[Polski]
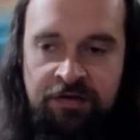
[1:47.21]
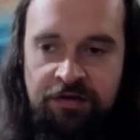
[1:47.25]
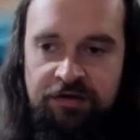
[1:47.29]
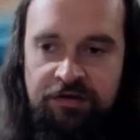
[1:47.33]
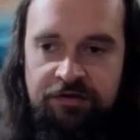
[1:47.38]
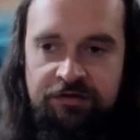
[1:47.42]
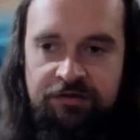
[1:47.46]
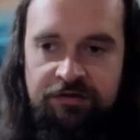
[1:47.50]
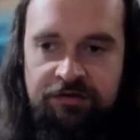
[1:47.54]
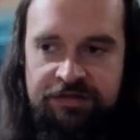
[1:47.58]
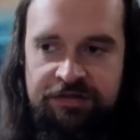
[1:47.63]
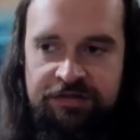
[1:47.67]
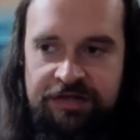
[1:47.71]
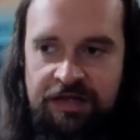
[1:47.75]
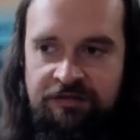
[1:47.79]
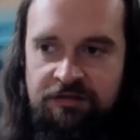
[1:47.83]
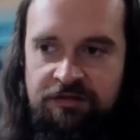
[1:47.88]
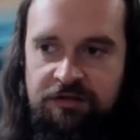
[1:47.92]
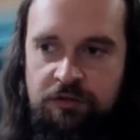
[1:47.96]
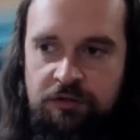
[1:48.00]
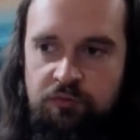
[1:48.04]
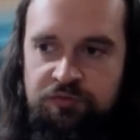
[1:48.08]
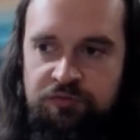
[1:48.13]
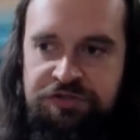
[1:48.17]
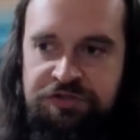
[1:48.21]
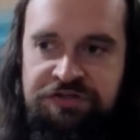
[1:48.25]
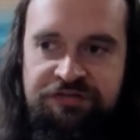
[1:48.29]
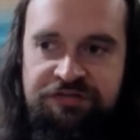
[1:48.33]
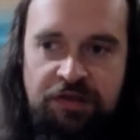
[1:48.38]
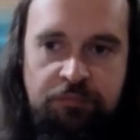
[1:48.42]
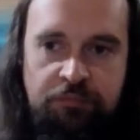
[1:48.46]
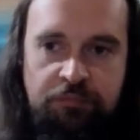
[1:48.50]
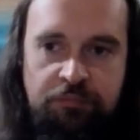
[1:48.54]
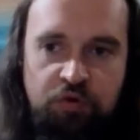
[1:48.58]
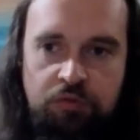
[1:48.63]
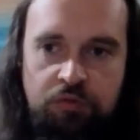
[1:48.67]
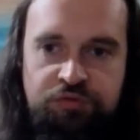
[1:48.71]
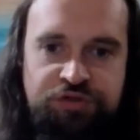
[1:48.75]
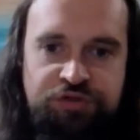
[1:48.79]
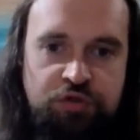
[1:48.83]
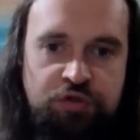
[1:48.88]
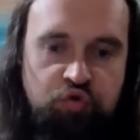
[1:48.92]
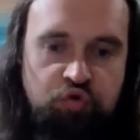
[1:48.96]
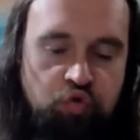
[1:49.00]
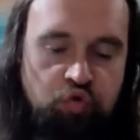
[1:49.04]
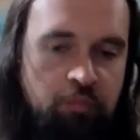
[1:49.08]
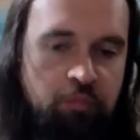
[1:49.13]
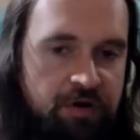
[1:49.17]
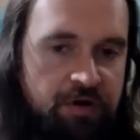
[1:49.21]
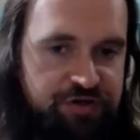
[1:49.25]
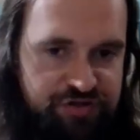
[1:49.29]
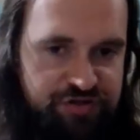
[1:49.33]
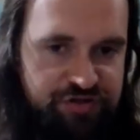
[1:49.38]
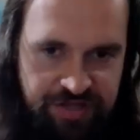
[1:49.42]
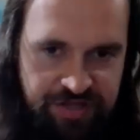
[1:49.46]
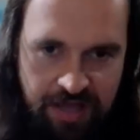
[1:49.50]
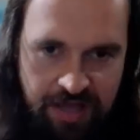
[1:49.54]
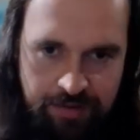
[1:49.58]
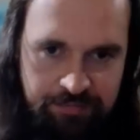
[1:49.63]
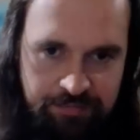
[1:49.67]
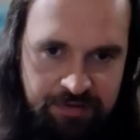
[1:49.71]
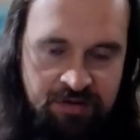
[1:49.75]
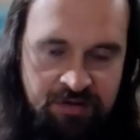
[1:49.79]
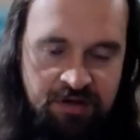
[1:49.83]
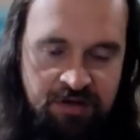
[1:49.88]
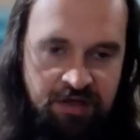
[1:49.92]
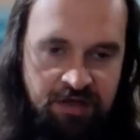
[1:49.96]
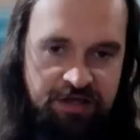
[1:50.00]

Y, jedni ludzie zajmują się tłumaczeniami,